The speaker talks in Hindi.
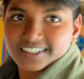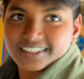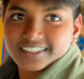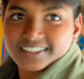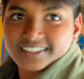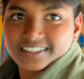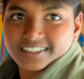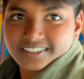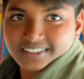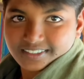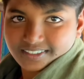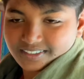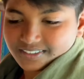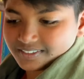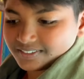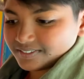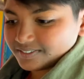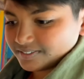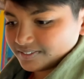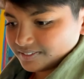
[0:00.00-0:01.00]
अच्छा घाट
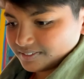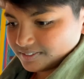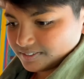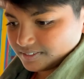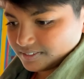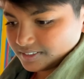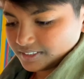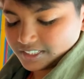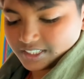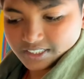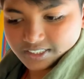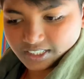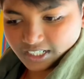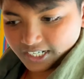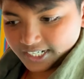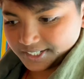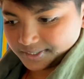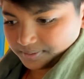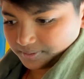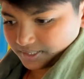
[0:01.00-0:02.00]
पे ही रहते हैं नहीं
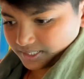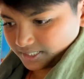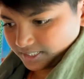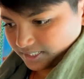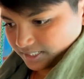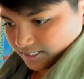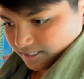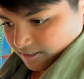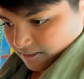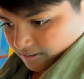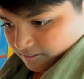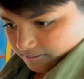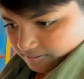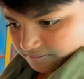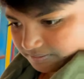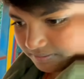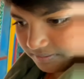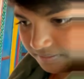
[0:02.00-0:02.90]
साइड में साइड में